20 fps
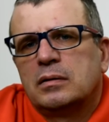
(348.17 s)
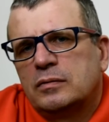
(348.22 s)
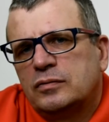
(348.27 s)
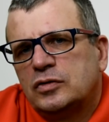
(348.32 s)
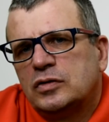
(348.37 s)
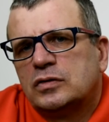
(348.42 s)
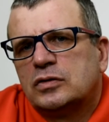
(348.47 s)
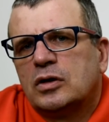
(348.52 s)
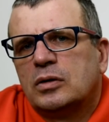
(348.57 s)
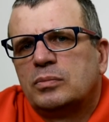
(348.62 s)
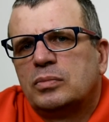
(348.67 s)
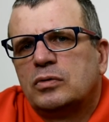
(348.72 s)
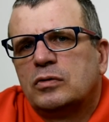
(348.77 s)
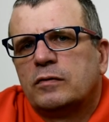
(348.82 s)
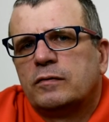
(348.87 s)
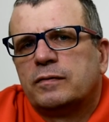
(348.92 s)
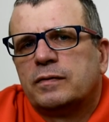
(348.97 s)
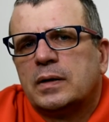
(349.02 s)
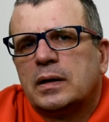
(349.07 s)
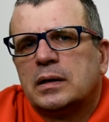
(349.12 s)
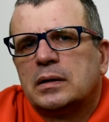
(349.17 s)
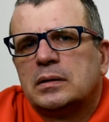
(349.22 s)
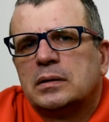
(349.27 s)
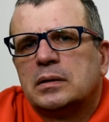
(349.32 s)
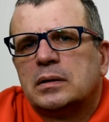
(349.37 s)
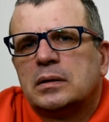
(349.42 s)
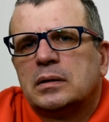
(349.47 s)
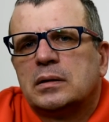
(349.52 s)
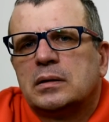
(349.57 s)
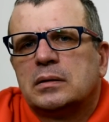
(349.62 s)
wszystko było
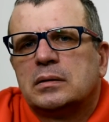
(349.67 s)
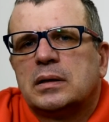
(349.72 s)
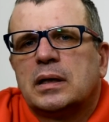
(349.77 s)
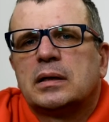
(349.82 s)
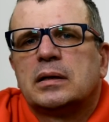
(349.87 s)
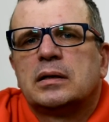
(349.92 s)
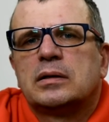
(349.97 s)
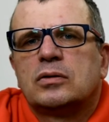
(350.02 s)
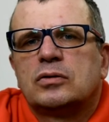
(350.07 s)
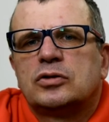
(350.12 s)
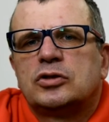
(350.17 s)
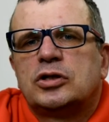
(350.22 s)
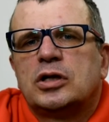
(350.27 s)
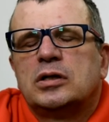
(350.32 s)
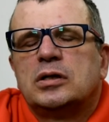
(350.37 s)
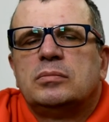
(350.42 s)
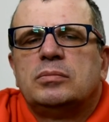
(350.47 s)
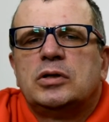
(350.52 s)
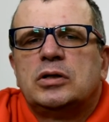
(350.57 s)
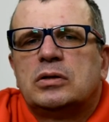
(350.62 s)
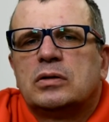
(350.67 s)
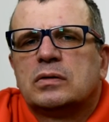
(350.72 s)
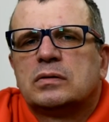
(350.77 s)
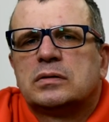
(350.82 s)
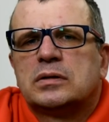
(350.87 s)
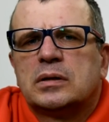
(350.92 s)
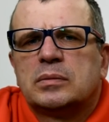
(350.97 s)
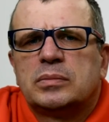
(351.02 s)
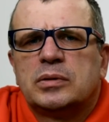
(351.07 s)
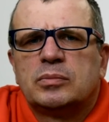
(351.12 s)
fajnie, nagle odcięli mi
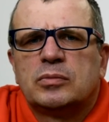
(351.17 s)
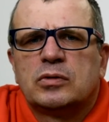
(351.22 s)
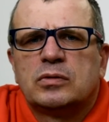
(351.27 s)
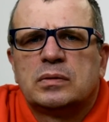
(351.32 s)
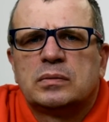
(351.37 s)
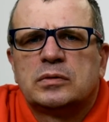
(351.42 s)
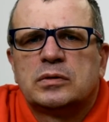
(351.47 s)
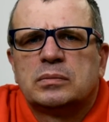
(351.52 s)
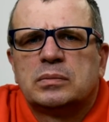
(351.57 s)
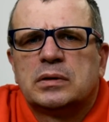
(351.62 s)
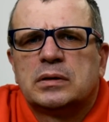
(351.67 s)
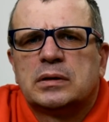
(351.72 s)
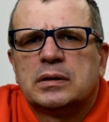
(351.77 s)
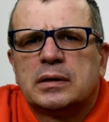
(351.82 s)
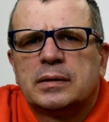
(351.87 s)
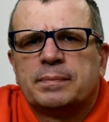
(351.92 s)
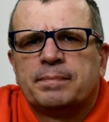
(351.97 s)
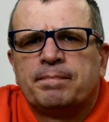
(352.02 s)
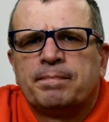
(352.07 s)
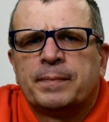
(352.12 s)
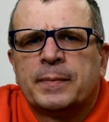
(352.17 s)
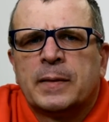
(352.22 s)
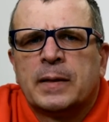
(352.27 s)
dostęp i mogłem sobie tam,